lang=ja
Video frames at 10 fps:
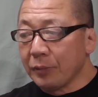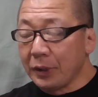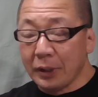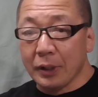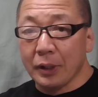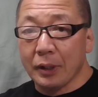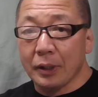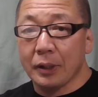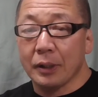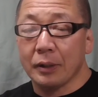みんなで
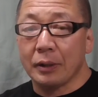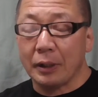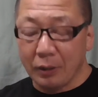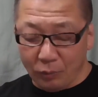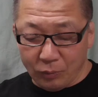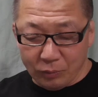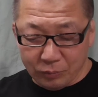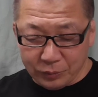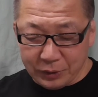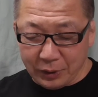なんだろ
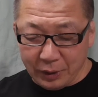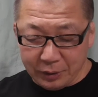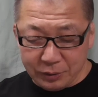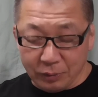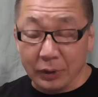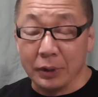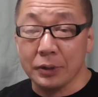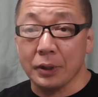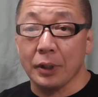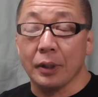う打ち上げっていう
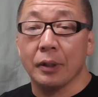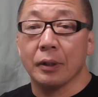形で